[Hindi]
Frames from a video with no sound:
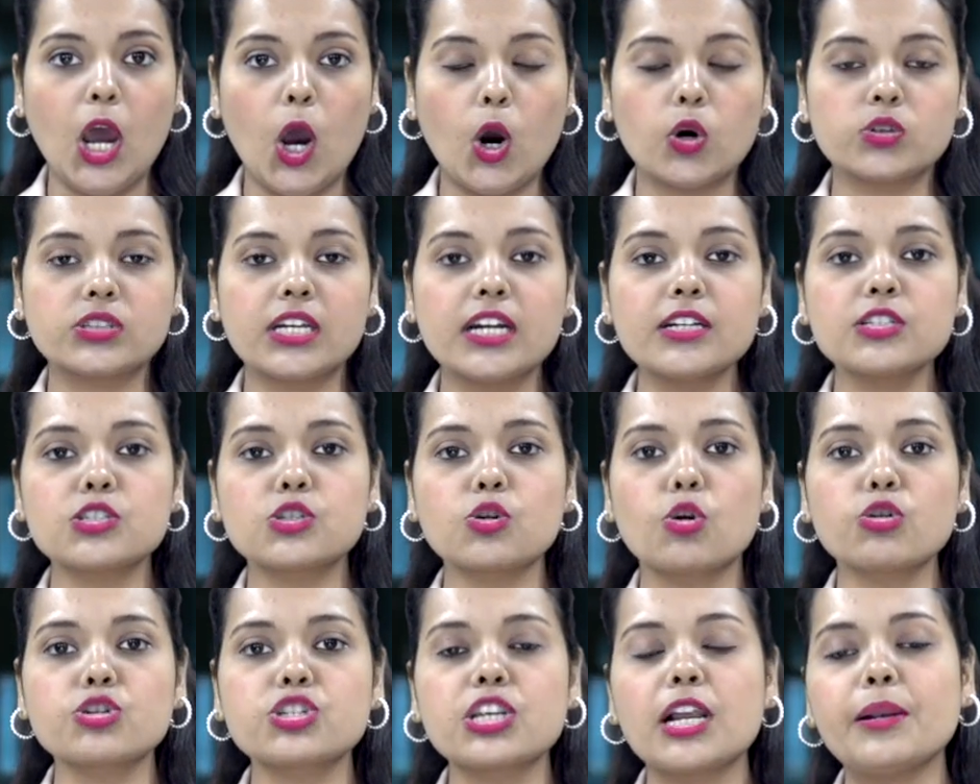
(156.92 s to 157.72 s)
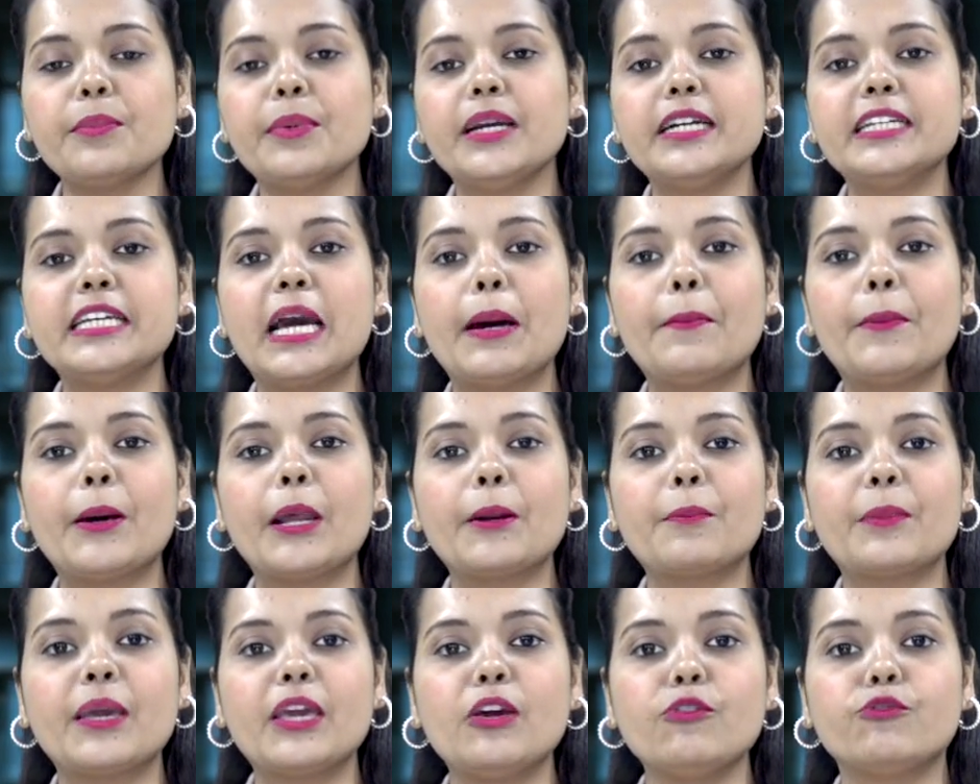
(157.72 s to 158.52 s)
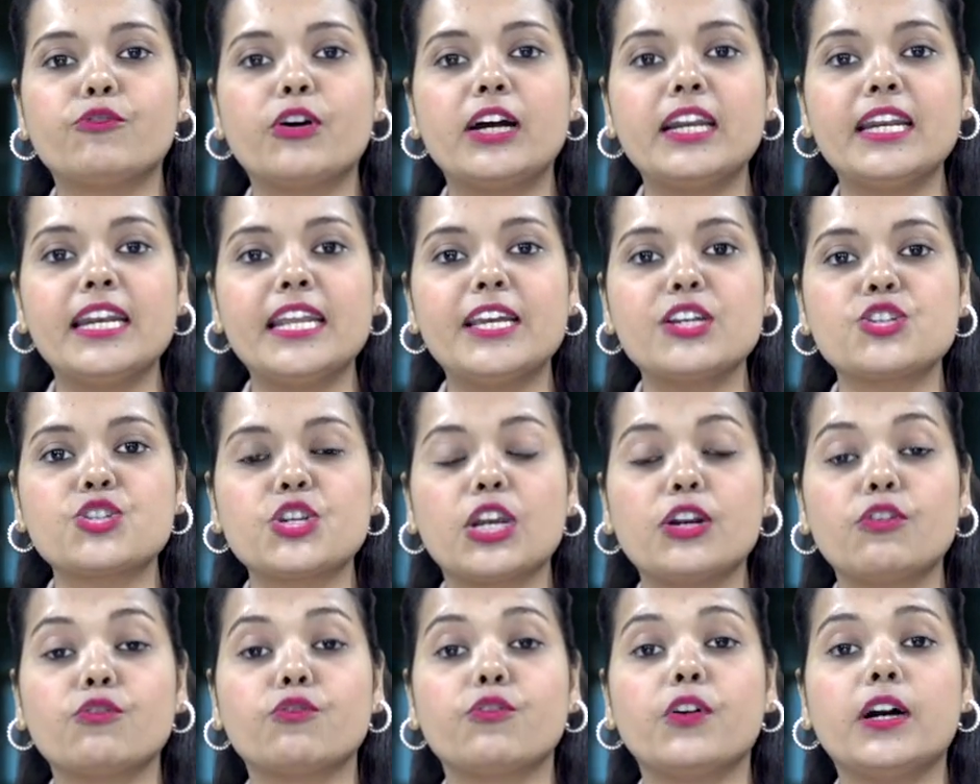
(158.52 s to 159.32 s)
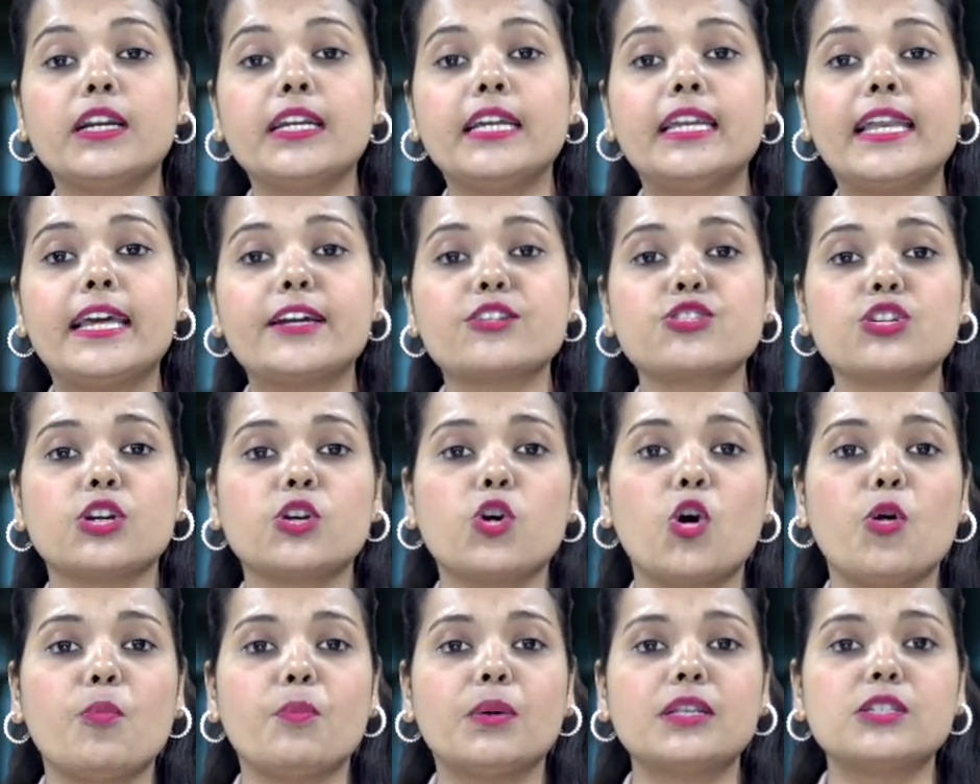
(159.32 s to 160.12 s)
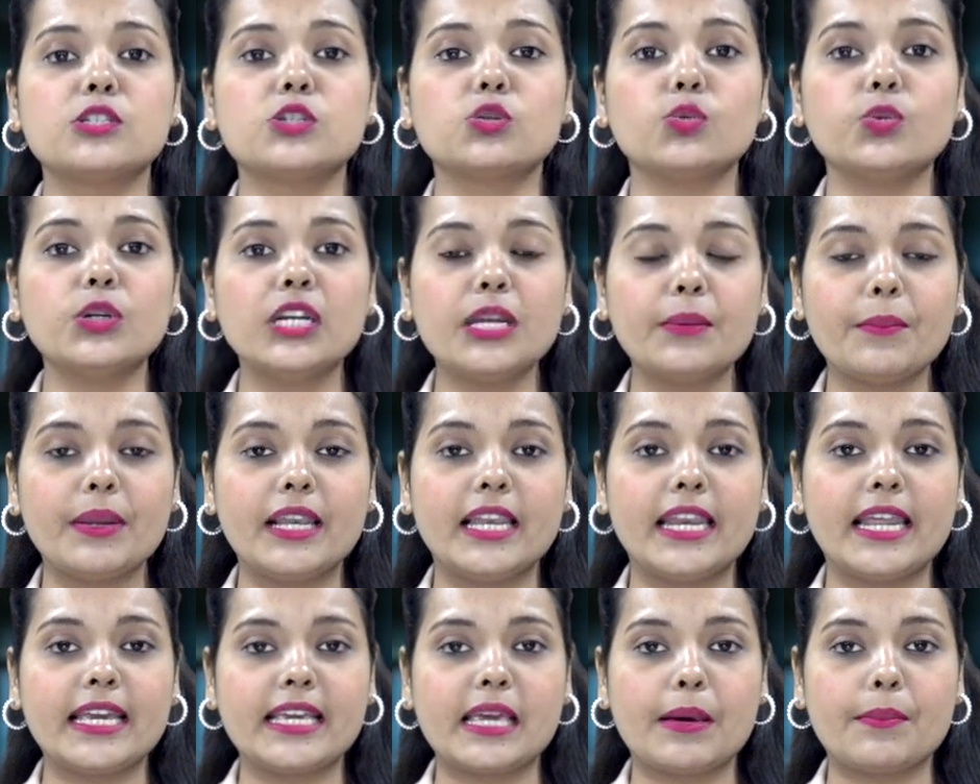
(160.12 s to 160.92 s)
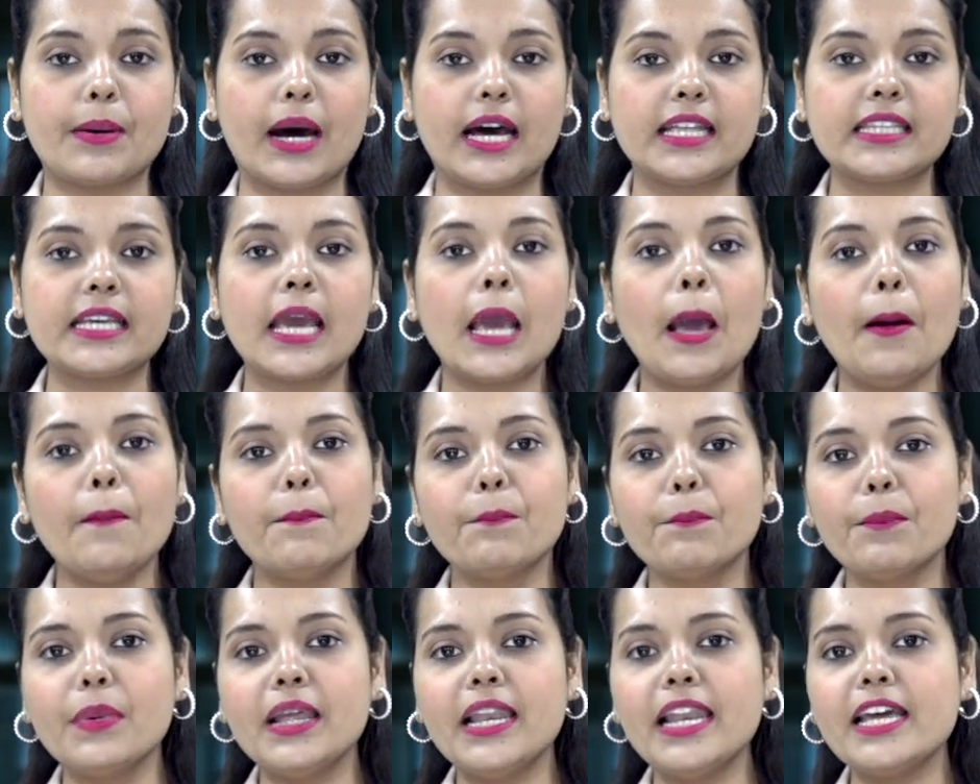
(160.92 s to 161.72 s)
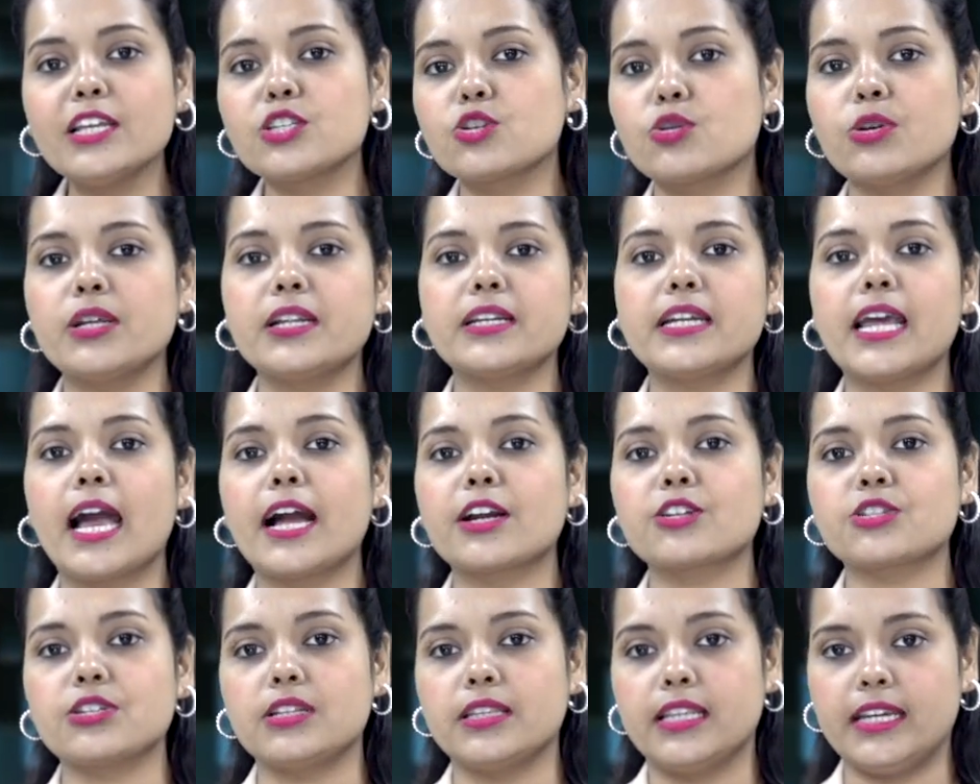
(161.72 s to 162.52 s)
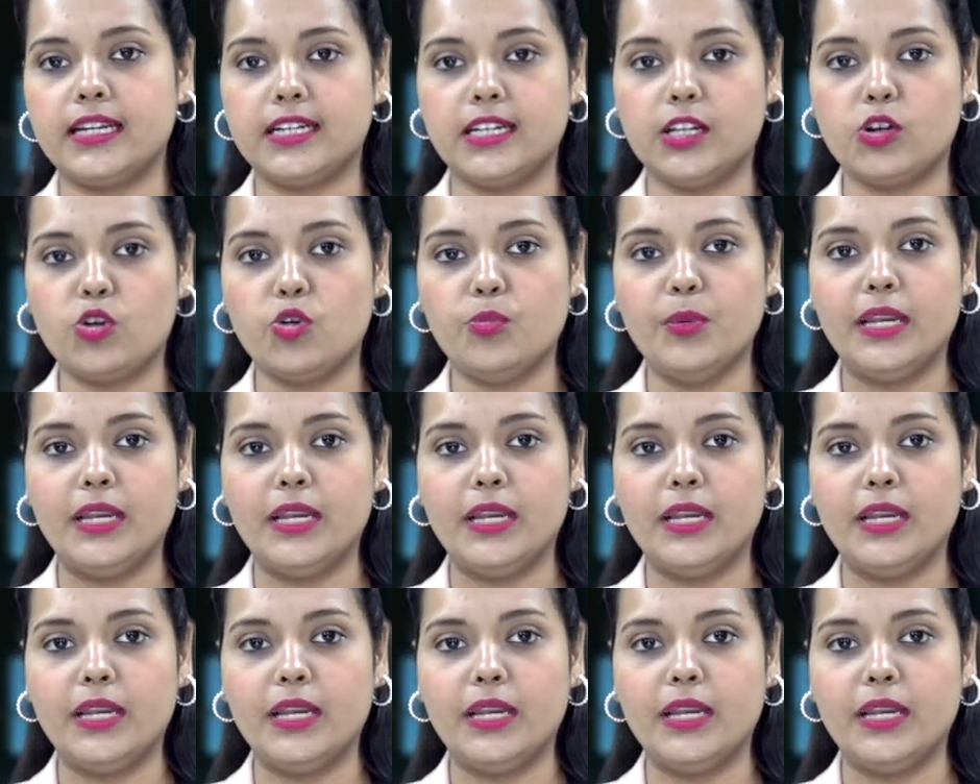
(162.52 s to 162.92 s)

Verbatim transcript: उधर सोशल मीडिया पर भी वन नेशन वन इलेक्शन को मंजूरी मिलने के बाद मिले जुले रिएक्शन देखने को